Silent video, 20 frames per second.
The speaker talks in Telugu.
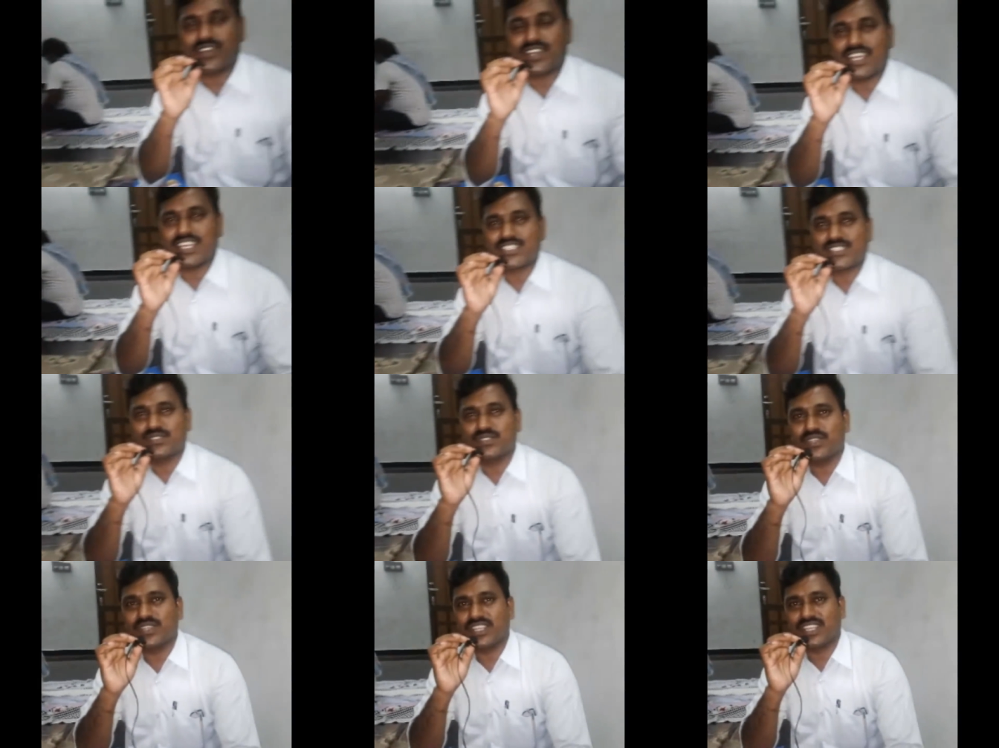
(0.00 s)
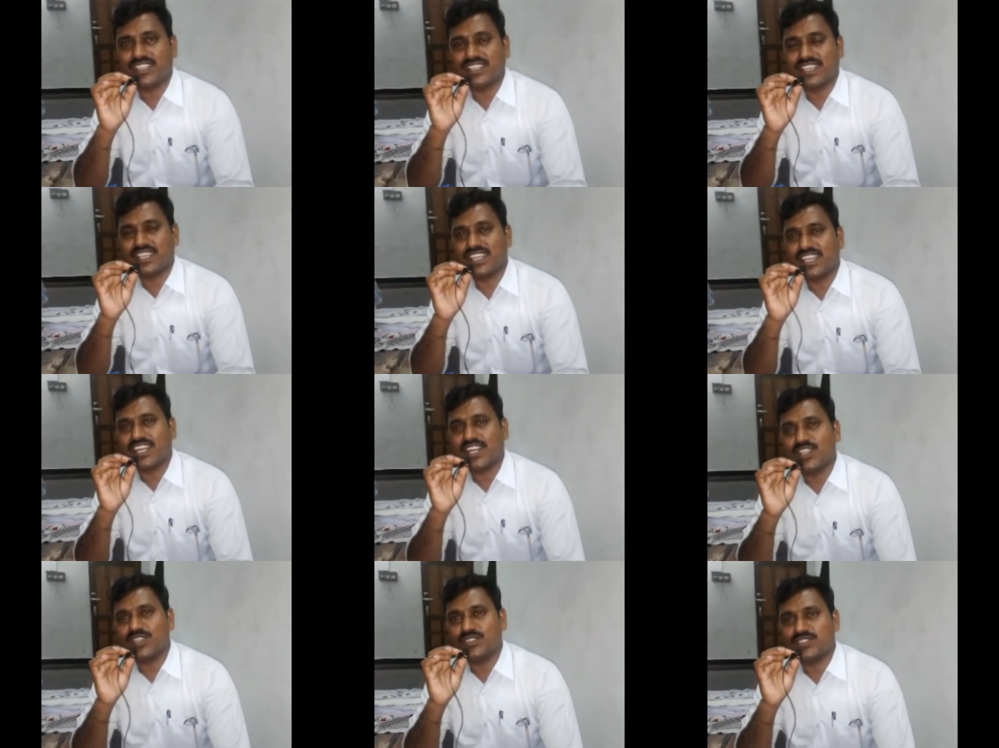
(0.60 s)
అవకాశం
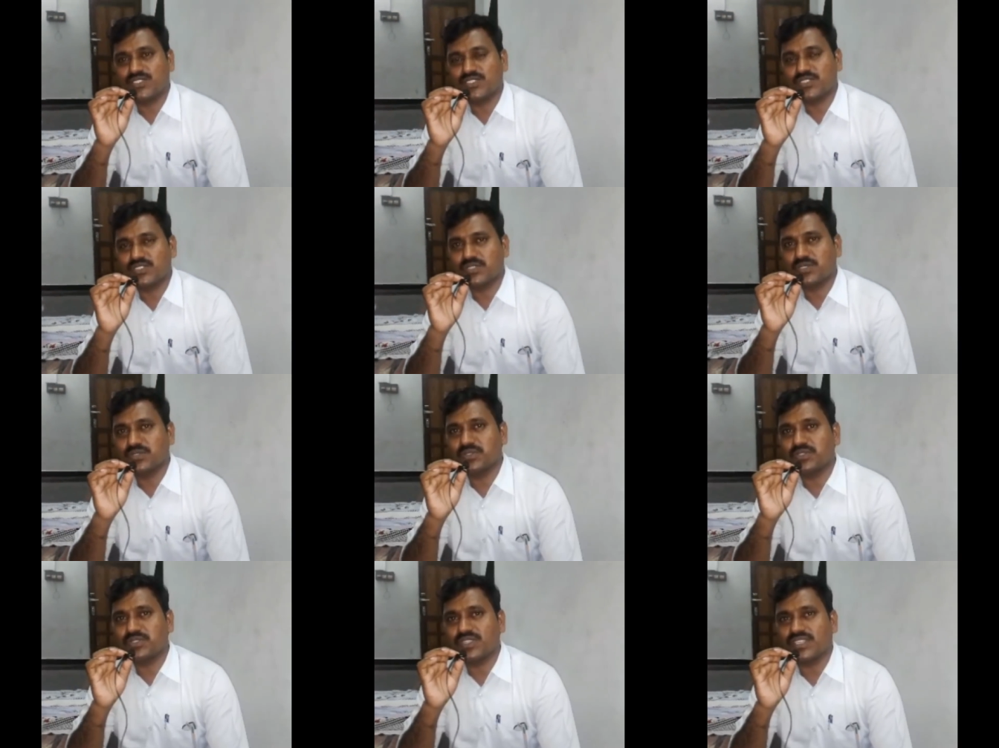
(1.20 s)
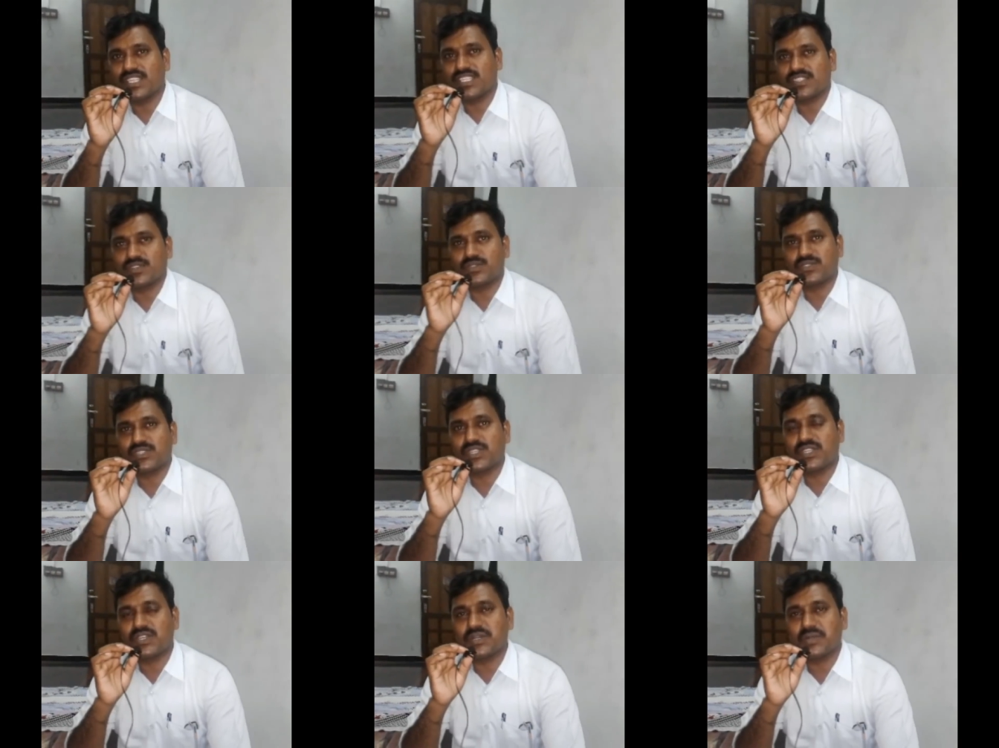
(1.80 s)
దొరికిందనే ఆలోచనతో ఉంటున్న
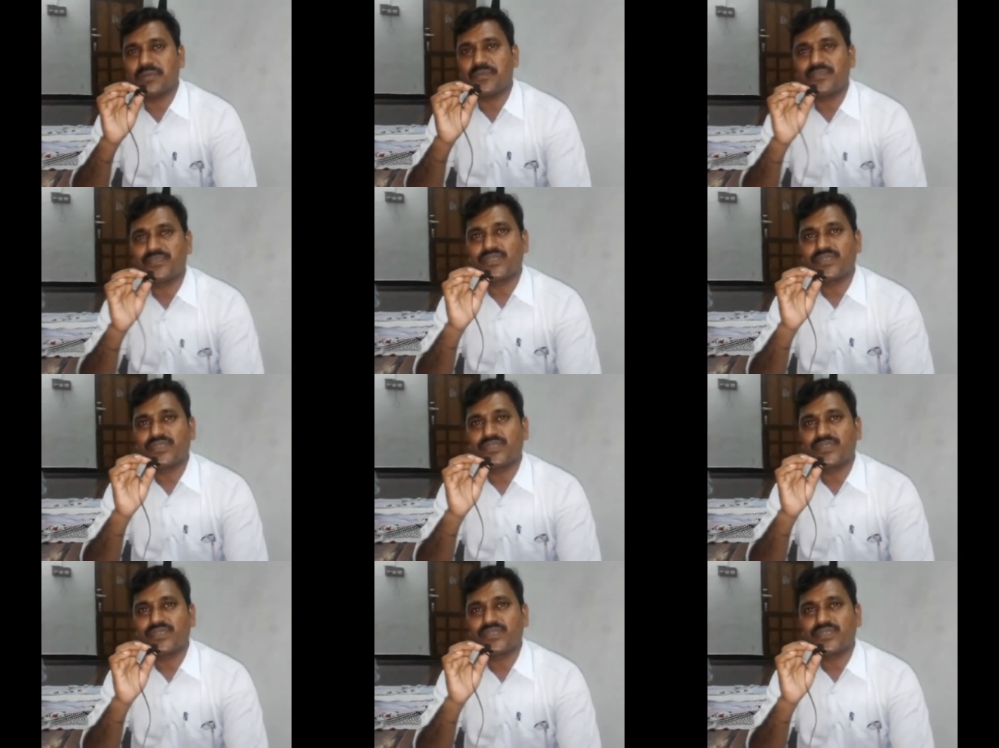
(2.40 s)
రోజుల్లో